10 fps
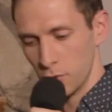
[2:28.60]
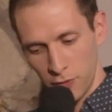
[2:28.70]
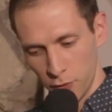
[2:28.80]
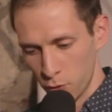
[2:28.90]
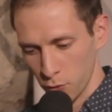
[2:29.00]

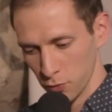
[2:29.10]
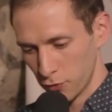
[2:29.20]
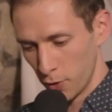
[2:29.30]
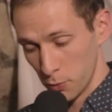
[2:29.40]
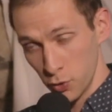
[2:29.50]
il faut qu'on
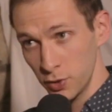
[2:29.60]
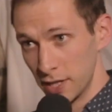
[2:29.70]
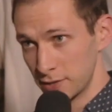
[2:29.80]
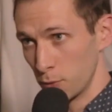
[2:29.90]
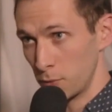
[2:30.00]
forme une
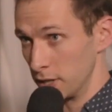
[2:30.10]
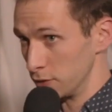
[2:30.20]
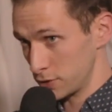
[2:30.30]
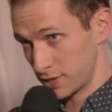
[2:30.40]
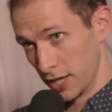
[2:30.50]
assemblée
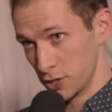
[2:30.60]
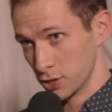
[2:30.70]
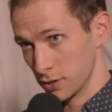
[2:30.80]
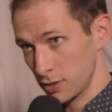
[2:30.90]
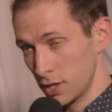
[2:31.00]
de sages,